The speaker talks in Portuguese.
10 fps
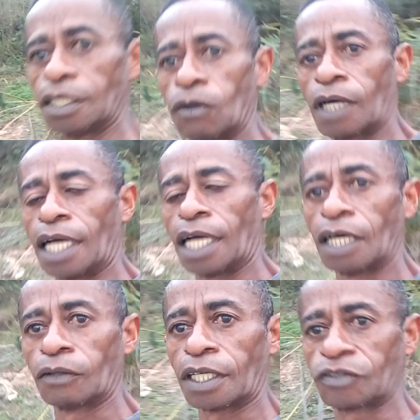com o
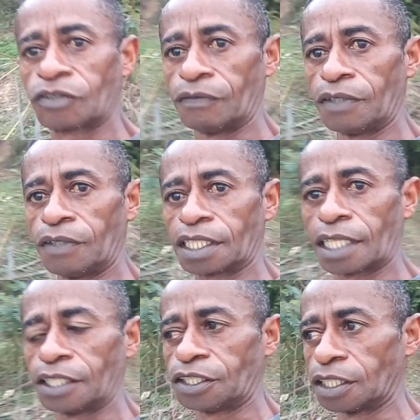canal, tá escrevendo, tá
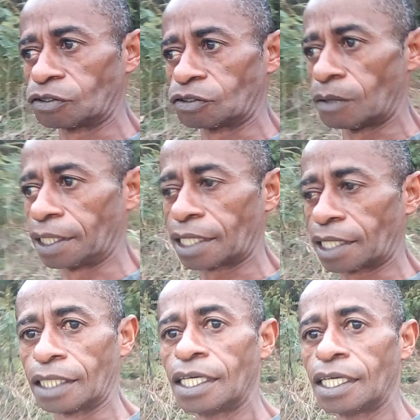deixando os
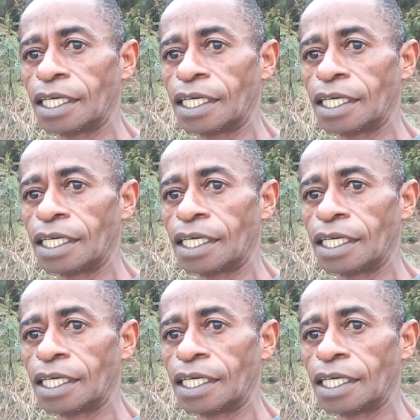comentários.